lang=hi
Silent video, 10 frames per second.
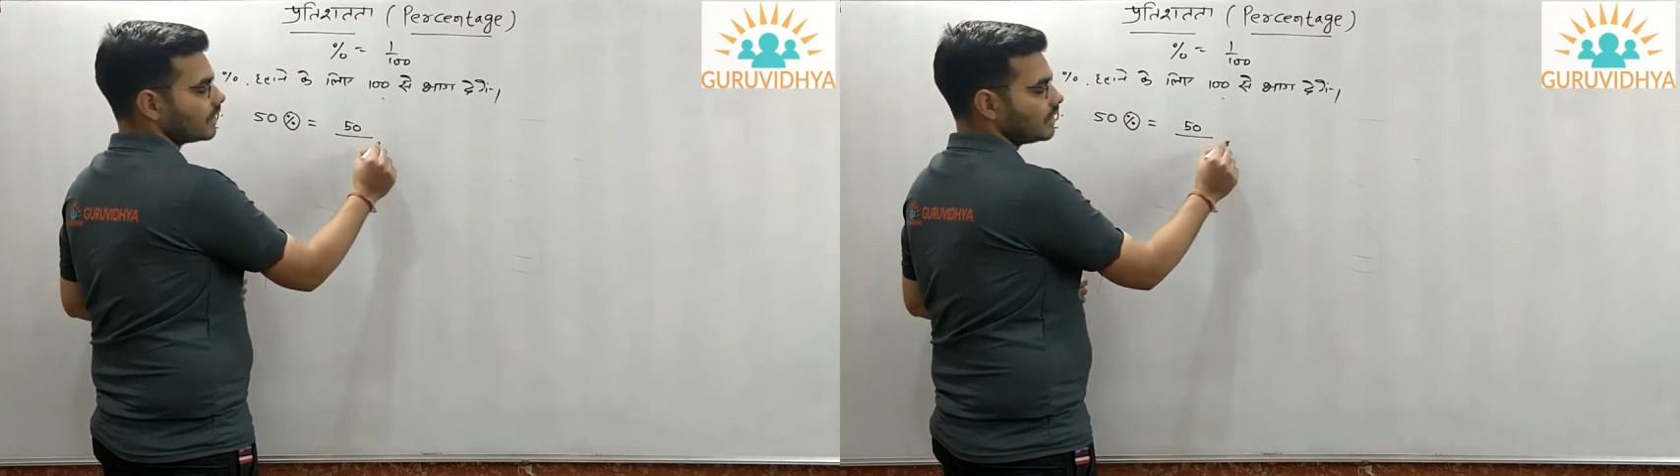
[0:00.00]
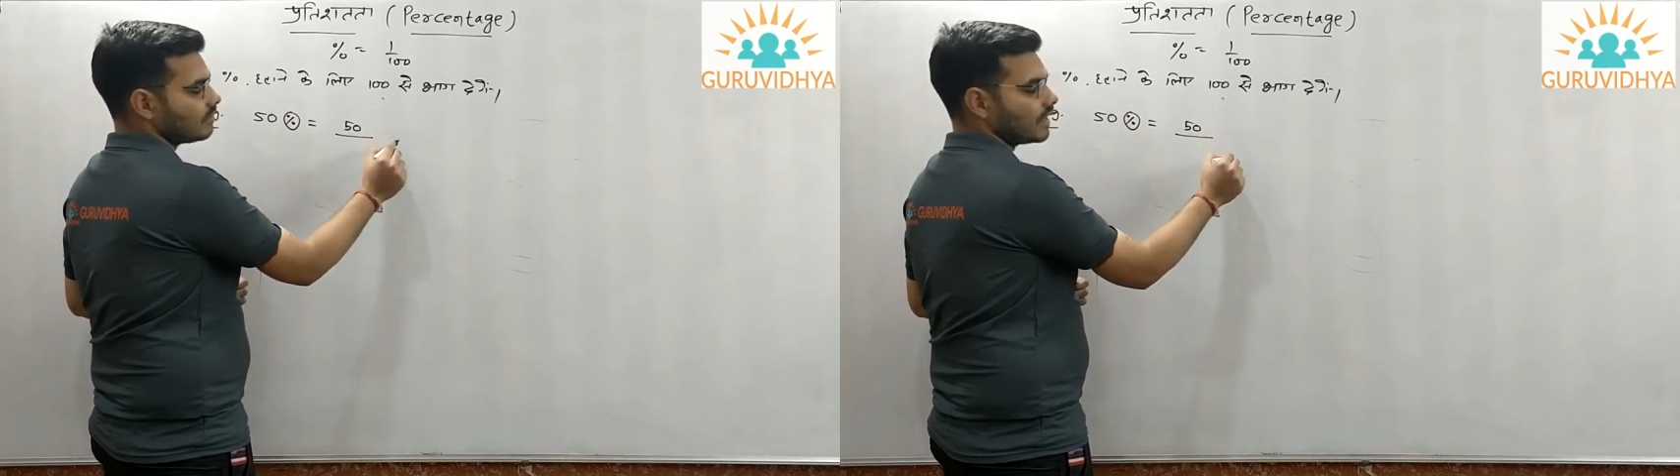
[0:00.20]

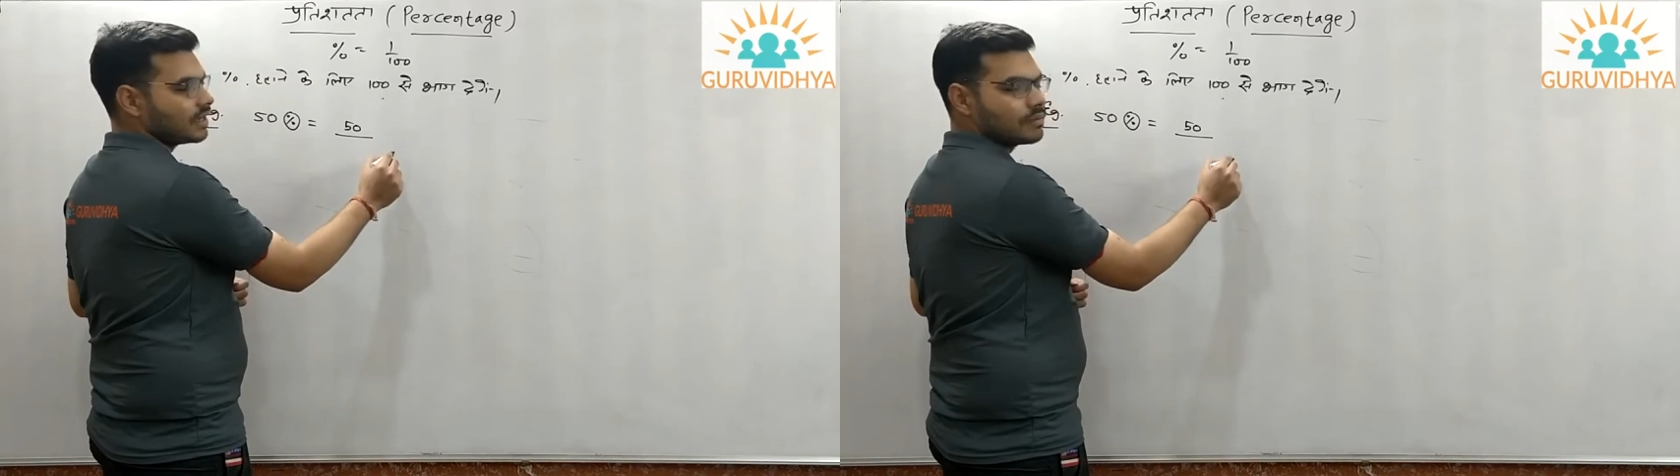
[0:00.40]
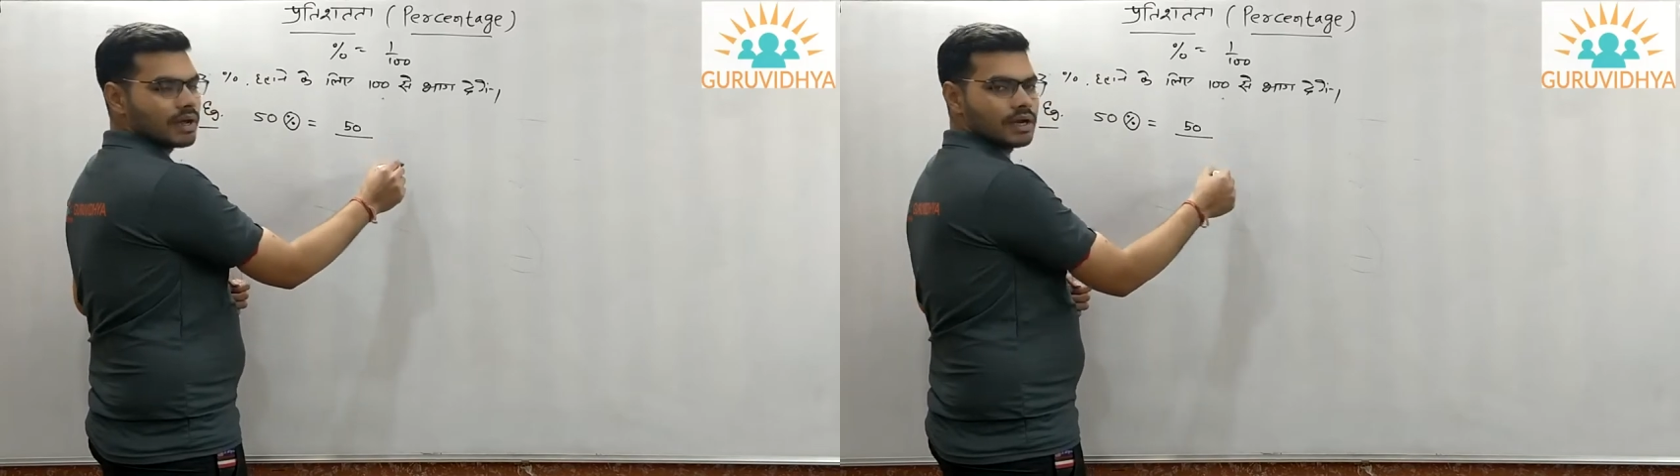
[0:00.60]
वन
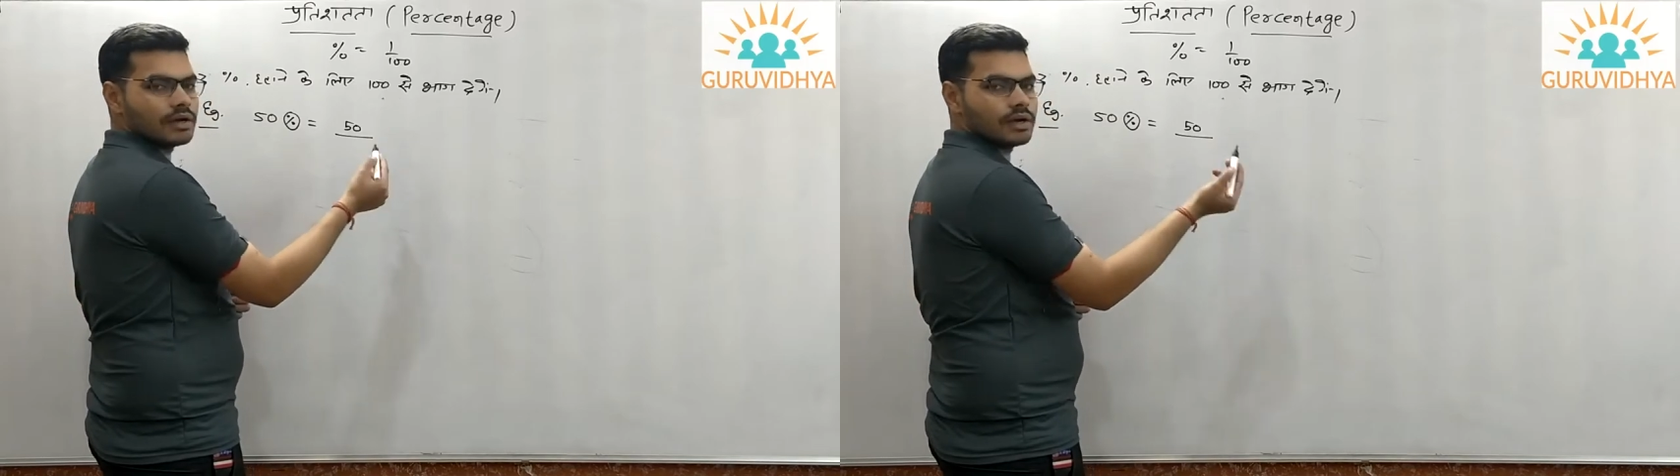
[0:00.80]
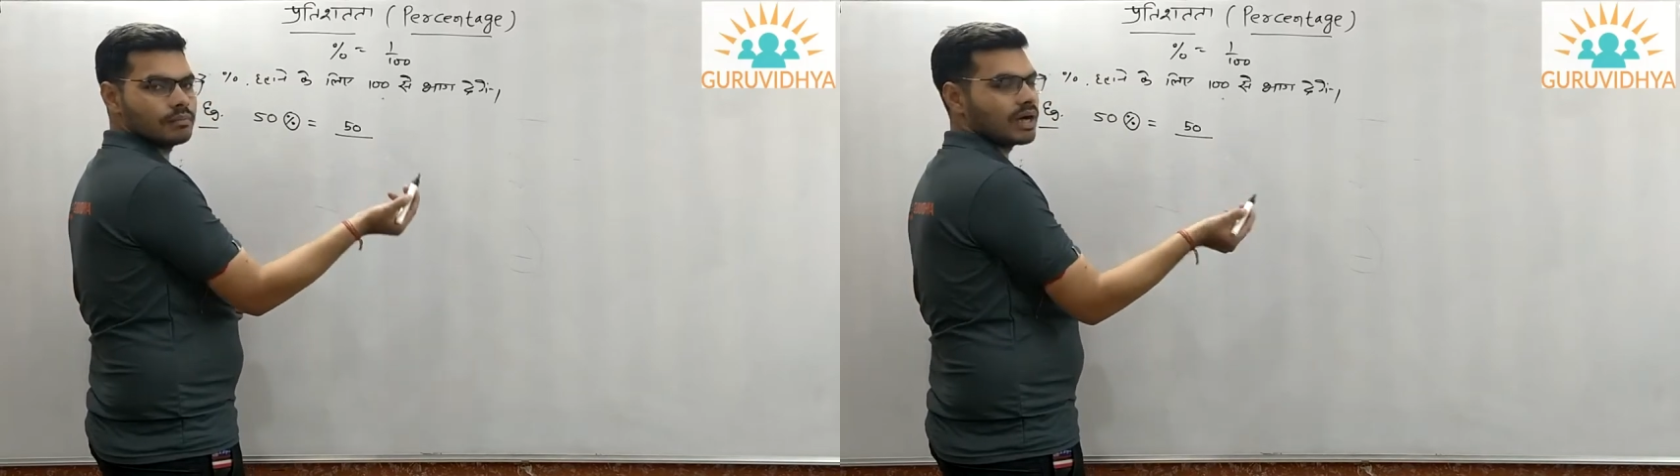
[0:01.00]
डिवाइडेड बाय
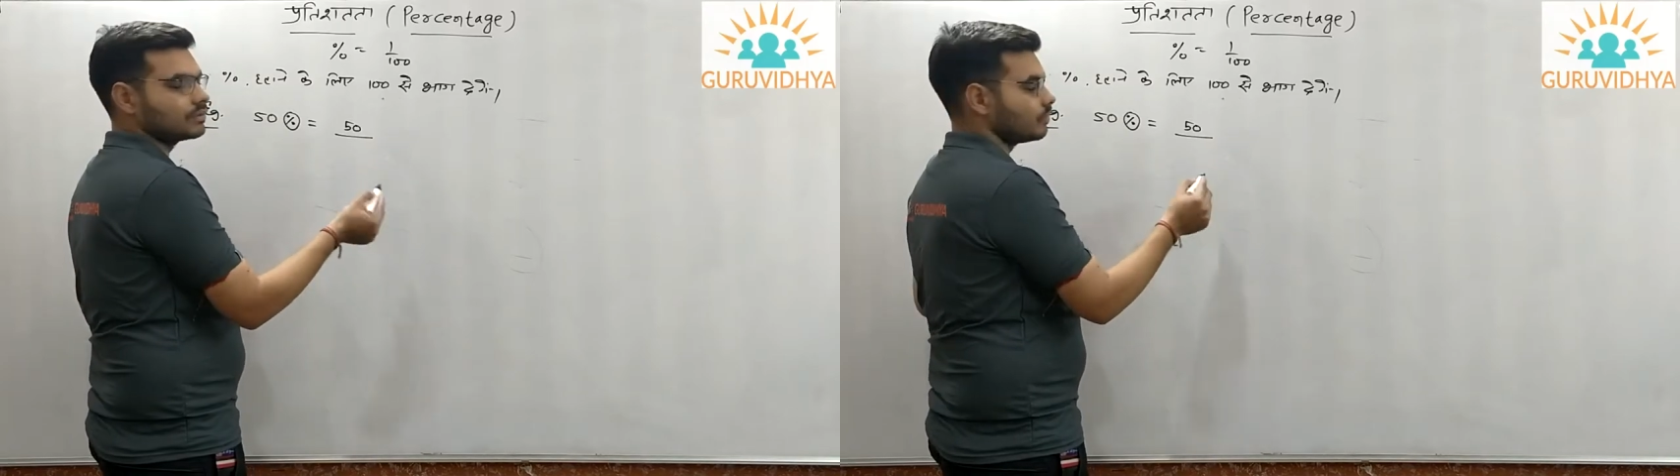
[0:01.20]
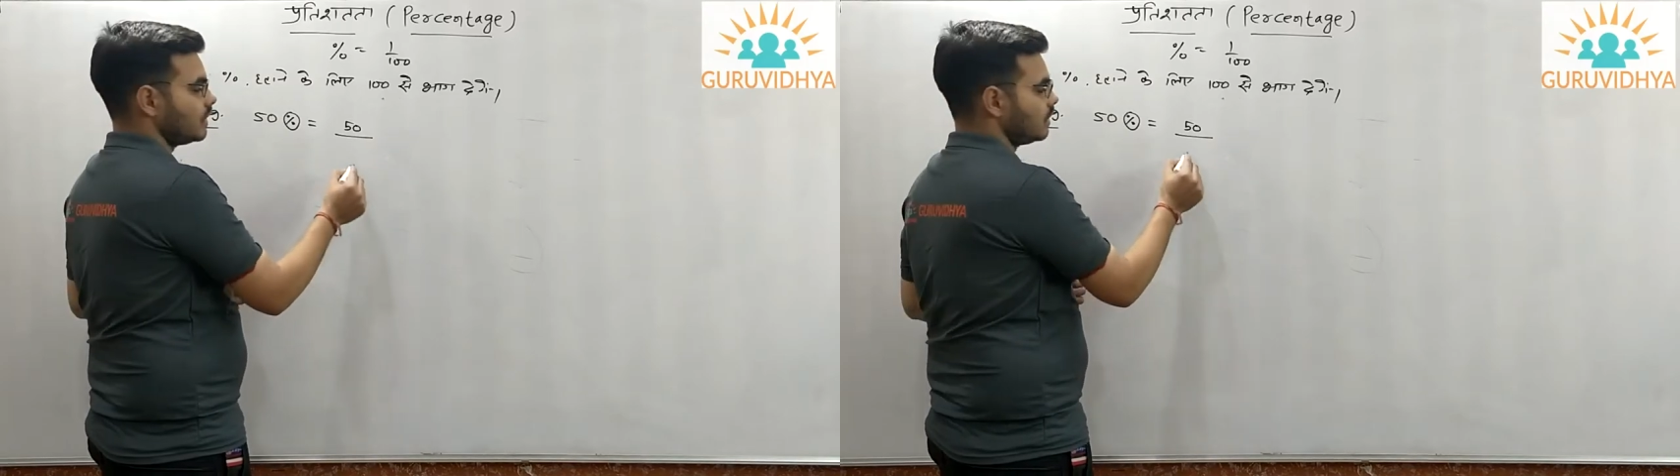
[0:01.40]
हंड्रेड
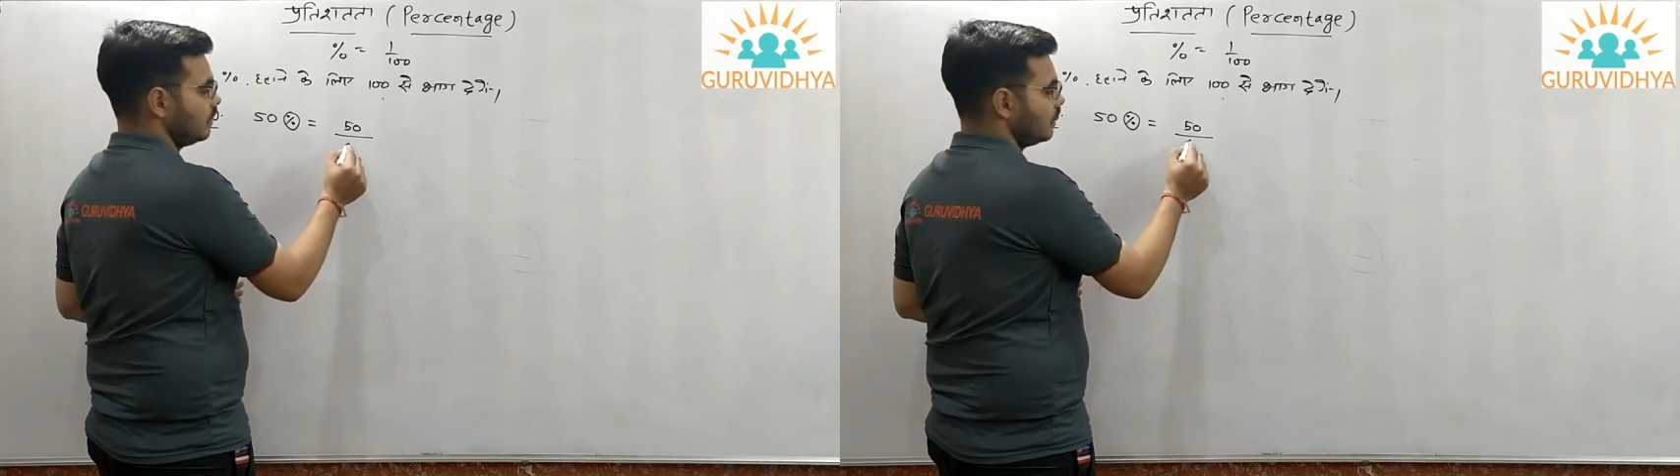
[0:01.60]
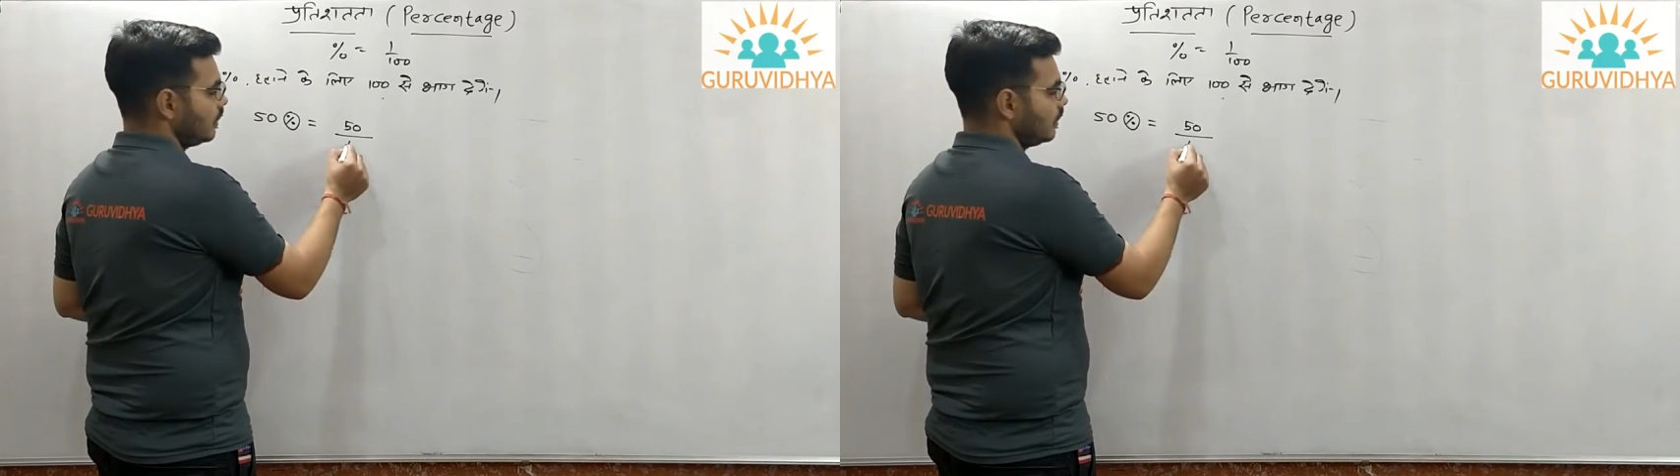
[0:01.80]
बात वही है